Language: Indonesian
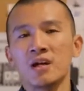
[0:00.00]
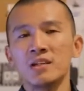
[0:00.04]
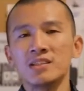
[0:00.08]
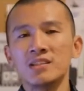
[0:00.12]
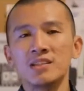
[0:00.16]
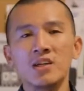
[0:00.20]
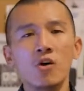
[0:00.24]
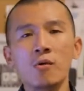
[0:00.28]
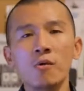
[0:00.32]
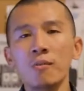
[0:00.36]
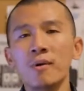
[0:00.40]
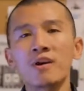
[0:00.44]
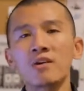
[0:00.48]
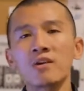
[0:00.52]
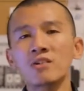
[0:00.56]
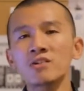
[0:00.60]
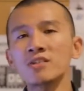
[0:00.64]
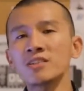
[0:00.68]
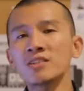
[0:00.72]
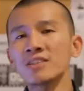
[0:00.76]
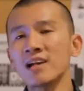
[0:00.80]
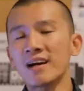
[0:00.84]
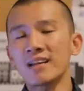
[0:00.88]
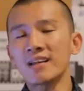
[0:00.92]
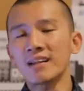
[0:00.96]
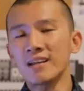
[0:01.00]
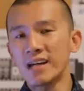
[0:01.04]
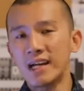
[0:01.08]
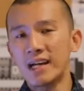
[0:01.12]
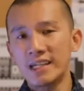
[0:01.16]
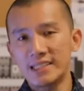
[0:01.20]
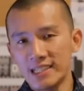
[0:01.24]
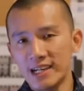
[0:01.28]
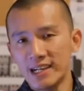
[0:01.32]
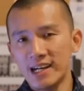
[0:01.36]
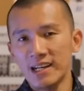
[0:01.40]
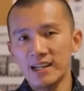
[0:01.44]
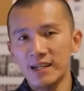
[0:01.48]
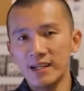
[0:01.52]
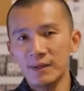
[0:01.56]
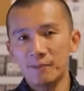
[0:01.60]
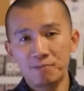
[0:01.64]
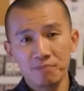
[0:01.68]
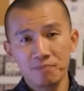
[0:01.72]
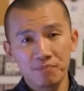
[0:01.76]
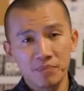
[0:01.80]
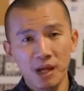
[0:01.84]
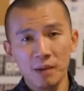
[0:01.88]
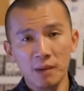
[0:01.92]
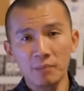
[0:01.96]
Jawaban Rasul sangat tegas sekali.
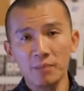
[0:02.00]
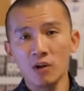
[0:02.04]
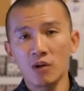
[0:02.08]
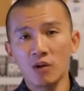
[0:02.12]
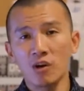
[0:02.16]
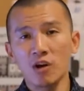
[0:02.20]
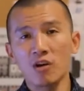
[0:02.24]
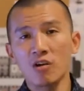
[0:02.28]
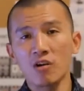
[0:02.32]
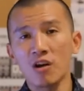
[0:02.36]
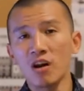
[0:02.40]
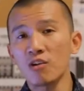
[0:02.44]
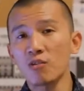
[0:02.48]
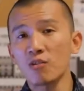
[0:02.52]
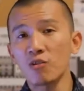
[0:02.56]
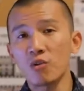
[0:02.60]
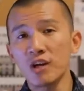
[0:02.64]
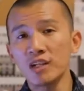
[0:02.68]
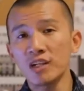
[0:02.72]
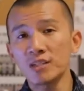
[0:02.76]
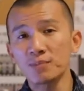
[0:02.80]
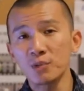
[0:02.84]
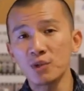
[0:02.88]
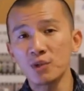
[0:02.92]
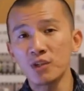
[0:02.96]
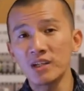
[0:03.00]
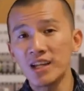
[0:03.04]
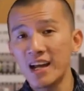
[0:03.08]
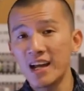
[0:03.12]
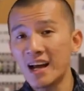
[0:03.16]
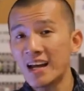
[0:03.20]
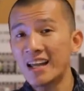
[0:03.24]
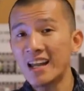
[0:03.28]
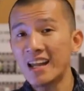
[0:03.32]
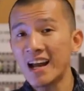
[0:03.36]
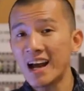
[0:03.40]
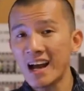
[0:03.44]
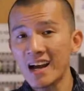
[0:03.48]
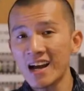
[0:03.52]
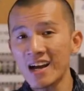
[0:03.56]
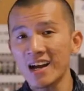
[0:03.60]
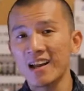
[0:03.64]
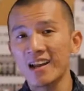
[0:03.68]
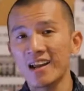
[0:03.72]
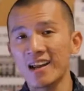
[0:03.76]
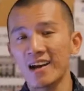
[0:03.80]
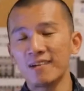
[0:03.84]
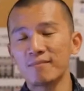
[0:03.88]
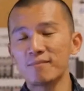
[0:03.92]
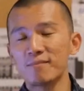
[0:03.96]
Tapi orang-orang Quraisy pun tidak hilang
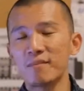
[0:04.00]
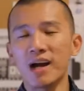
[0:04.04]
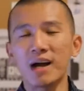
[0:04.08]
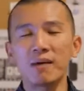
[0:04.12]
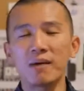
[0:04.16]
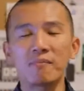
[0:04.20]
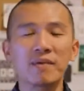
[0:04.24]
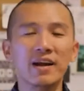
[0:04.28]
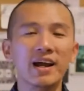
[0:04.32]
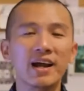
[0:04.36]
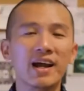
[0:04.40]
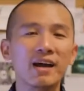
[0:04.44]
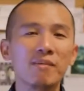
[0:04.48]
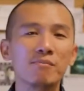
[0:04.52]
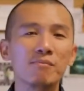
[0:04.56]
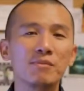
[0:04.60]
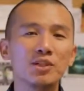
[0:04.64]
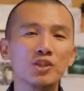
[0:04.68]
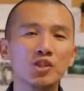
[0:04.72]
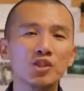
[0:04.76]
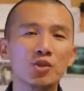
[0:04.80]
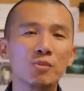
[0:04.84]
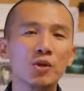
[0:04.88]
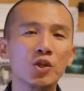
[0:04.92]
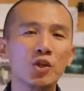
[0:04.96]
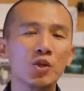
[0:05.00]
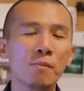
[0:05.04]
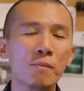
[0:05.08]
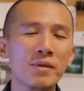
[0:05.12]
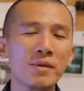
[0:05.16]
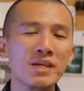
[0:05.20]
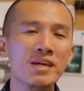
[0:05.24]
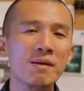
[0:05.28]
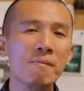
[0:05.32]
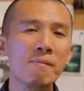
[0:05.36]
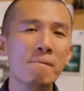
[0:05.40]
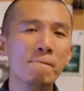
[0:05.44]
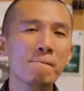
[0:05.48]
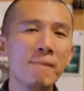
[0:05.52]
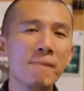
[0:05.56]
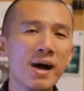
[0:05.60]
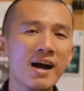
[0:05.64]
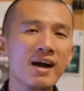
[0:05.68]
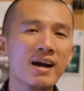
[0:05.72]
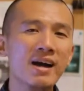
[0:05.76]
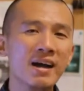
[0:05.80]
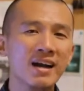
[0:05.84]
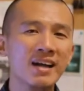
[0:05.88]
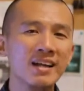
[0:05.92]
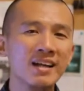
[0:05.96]
akal, maka mereka mencoba untuk
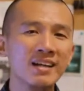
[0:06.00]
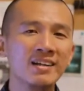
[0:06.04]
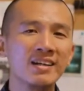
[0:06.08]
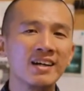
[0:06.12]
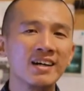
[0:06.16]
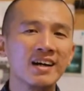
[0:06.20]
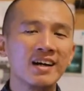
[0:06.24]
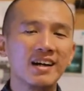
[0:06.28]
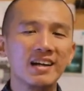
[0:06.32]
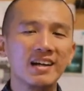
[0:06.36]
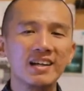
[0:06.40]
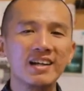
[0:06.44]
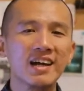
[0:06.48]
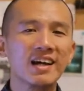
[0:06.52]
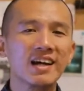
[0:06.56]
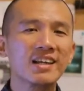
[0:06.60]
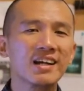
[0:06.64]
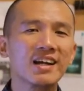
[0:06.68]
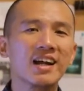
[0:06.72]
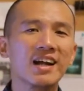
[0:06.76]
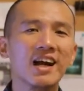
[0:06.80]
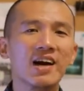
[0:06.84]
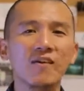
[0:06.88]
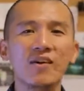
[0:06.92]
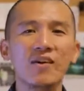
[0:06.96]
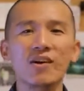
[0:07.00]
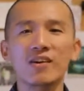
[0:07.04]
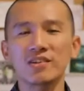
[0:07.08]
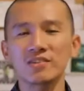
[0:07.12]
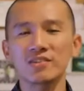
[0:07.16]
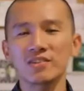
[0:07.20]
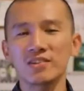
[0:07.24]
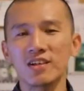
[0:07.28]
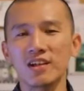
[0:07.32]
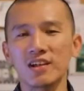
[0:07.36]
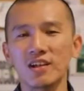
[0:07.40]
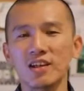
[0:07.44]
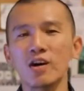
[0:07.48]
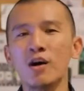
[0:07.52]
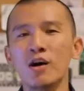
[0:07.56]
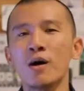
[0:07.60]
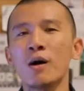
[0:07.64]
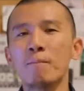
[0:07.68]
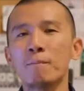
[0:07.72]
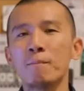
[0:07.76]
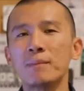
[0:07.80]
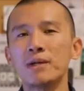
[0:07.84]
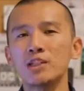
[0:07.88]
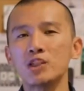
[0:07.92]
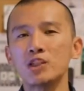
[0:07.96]
menyimpangkan niatan awal Rasulullah,
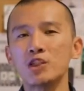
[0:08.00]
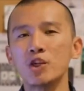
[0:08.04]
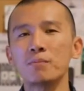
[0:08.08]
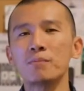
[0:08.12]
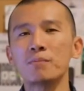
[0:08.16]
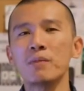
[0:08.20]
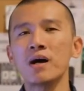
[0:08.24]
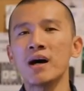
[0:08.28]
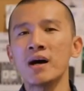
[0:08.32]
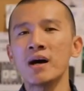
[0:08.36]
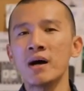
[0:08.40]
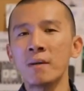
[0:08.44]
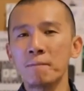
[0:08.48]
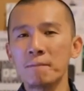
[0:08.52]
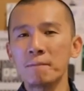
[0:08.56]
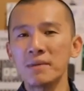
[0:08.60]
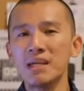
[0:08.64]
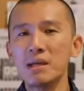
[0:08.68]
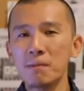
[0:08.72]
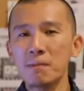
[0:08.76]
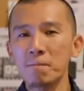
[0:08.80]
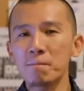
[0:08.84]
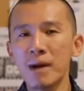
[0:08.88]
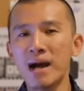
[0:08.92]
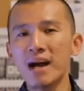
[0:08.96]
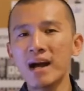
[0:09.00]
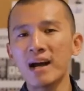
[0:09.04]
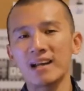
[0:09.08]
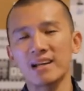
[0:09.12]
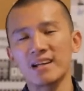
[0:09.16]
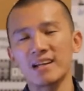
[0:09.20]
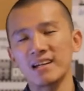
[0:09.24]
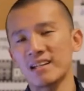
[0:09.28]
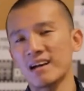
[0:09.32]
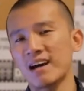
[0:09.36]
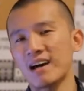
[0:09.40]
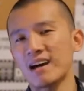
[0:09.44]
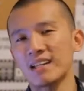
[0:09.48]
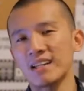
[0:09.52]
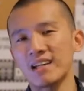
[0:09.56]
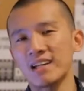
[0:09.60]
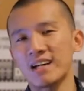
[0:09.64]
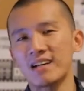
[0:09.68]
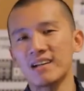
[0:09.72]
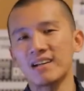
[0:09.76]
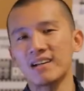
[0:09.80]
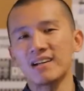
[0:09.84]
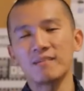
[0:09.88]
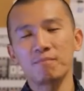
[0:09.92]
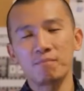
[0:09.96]
mencoba menyimpangkan
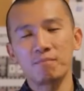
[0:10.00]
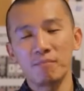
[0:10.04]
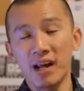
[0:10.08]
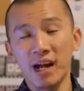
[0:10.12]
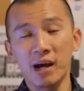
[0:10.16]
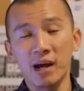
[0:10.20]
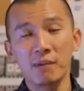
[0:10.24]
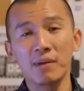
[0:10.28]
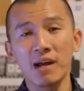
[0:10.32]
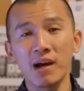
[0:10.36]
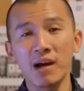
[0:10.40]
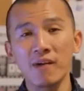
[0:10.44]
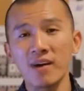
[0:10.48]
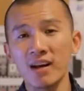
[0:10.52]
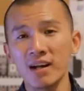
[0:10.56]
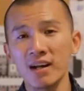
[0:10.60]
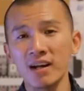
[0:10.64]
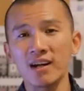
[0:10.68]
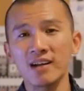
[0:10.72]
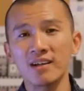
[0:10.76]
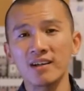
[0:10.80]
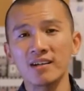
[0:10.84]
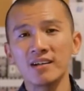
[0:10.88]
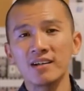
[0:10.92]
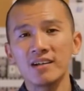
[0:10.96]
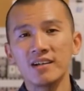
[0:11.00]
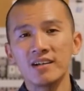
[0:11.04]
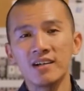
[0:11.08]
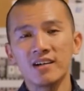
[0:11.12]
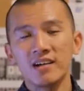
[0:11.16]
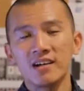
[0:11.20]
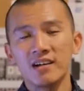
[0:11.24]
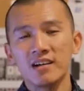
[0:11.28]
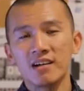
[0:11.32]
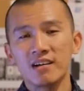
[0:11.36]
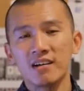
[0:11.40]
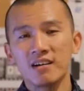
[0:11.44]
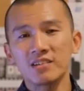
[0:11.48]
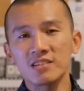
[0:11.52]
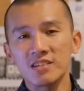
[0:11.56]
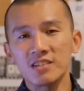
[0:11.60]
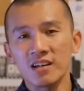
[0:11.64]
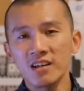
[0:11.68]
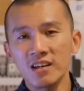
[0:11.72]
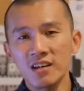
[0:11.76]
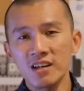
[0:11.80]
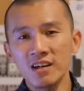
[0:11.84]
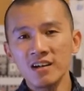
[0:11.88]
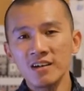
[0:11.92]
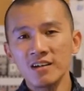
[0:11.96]
ketaatan. Mereka menawarkan, "Ya
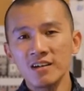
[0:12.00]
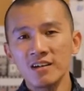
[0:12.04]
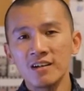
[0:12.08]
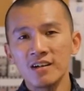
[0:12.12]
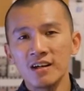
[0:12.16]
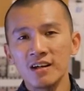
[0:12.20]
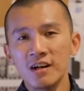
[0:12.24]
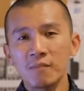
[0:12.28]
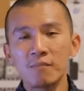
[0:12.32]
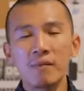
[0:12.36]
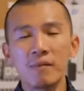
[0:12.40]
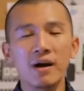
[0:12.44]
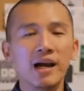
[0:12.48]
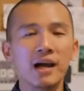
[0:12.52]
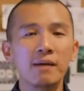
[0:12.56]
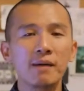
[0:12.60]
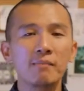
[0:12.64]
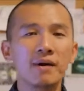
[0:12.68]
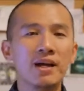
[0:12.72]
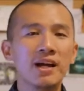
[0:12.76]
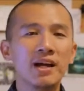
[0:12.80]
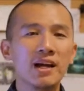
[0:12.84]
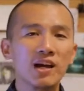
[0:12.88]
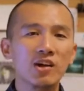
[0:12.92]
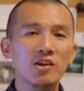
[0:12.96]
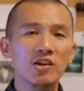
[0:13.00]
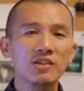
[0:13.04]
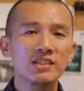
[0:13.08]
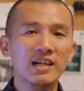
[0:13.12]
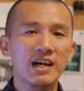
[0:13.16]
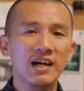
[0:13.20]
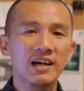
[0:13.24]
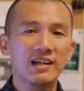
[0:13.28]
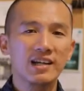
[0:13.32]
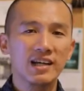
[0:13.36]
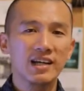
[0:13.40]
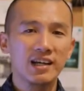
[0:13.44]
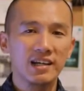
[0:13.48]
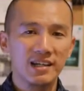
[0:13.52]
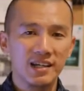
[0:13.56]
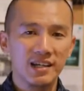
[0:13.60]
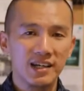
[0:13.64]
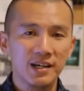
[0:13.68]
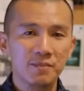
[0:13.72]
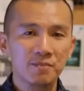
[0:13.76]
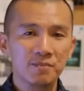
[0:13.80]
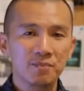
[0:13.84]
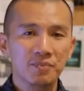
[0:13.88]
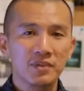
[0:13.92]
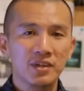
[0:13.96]
Rasulullah, bagaimana kalau
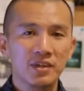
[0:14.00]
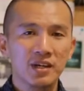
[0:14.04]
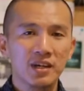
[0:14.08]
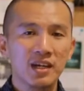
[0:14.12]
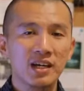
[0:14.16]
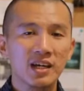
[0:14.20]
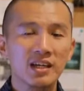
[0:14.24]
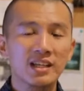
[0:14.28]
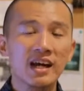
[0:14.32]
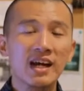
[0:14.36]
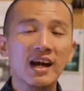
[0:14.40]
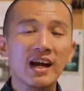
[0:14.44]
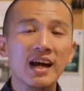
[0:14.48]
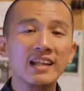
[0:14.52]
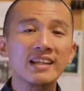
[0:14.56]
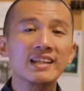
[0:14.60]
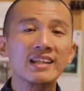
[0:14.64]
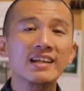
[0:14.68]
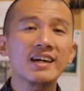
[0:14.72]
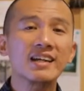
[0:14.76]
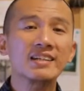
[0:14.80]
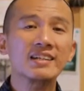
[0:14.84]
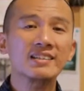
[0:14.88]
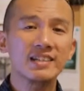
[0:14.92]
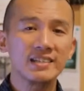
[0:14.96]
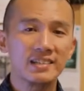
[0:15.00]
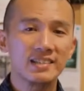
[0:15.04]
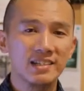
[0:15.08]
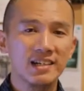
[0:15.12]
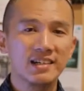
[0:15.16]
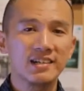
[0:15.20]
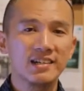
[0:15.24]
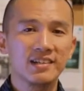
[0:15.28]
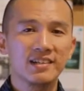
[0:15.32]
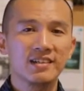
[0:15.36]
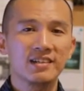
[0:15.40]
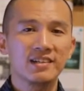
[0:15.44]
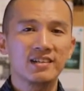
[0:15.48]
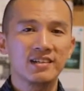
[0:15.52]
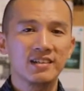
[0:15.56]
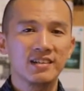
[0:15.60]
seandainya kita gantian saja?